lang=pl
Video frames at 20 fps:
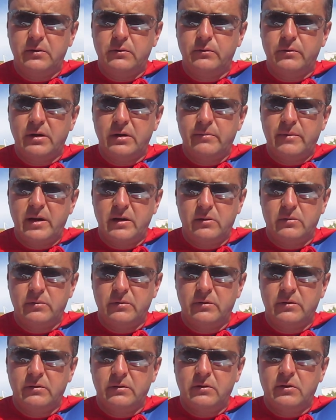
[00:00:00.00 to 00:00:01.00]
które mają
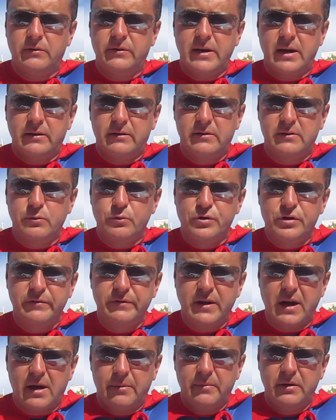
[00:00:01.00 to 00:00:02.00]
kontakt z
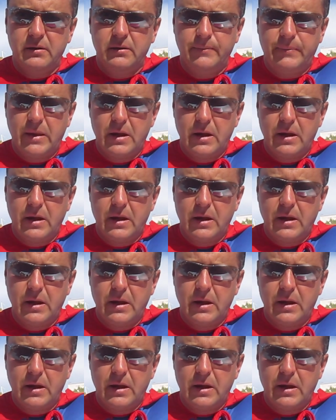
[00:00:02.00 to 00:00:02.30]
używkami,